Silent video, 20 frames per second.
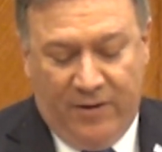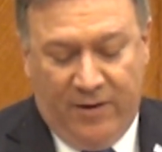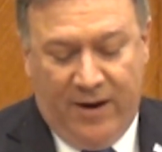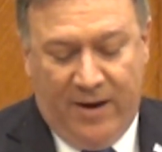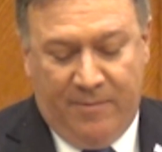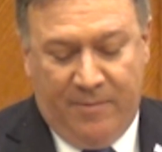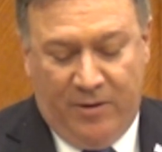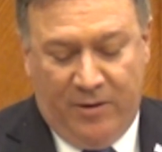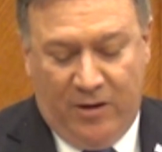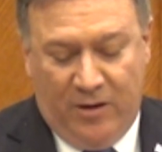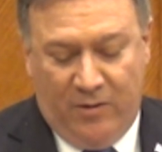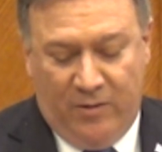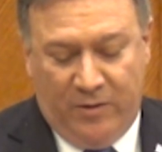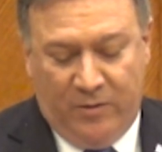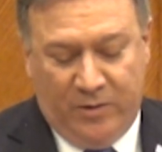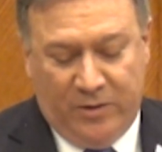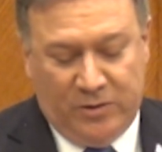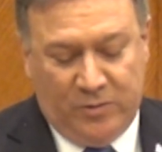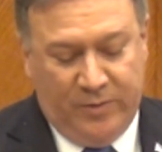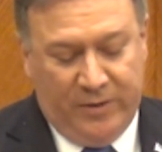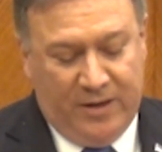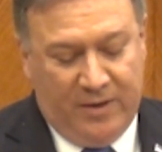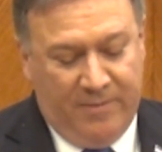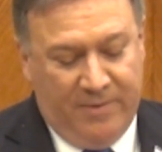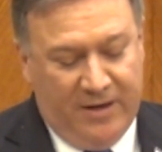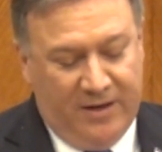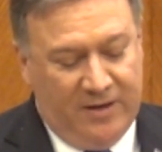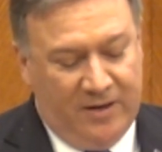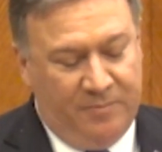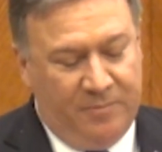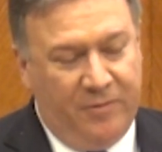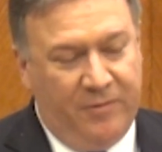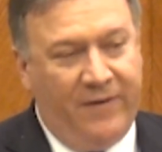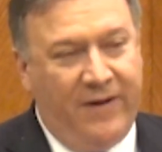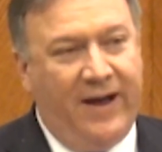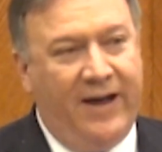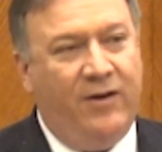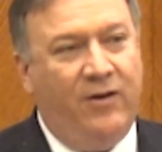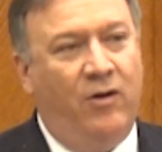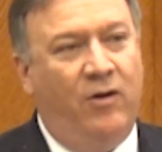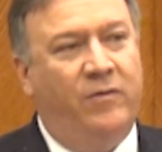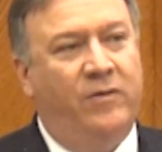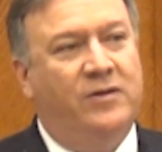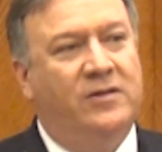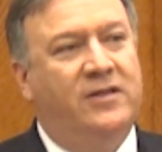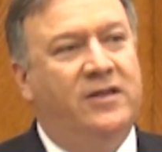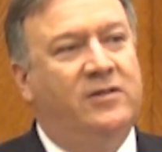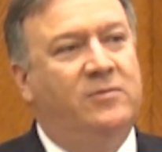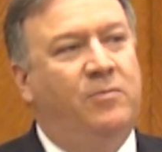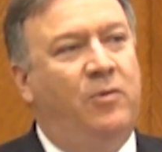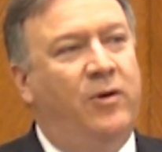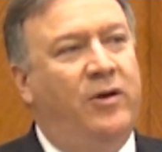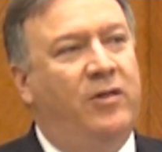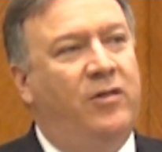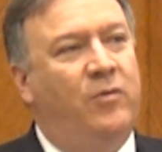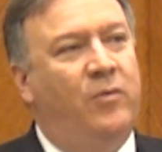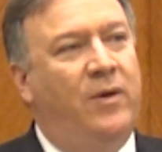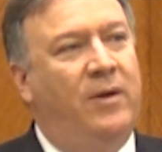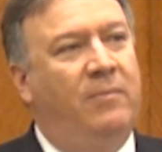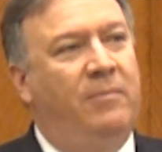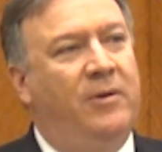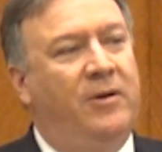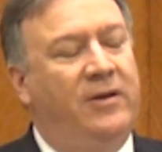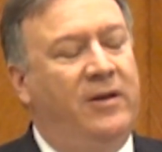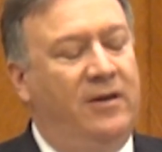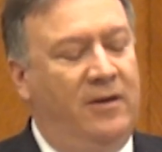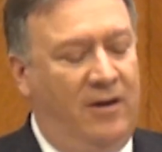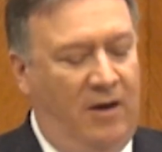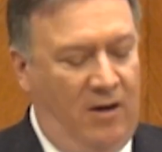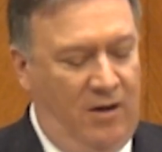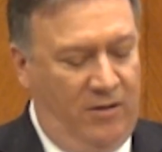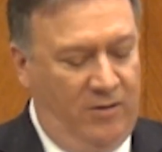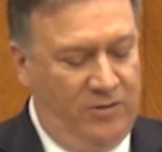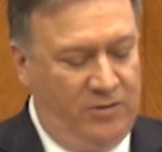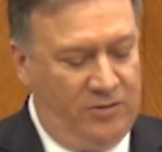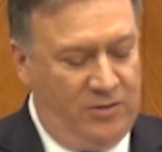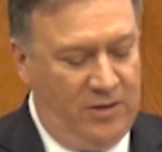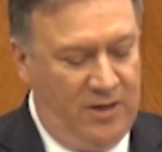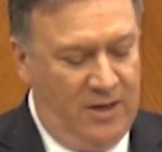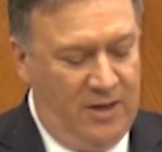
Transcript: المتحدة وقعت مذكرة اتفاهم لمدة خمس سنوات